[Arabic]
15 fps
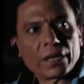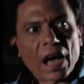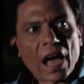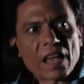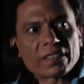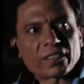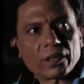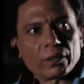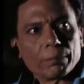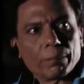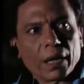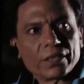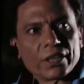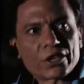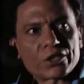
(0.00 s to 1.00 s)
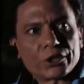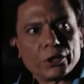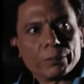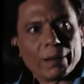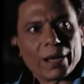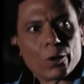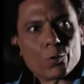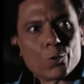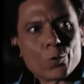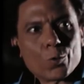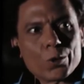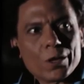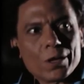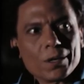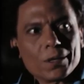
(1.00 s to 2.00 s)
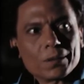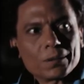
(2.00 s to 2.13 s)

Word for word: انا حسن بهنسي بهلول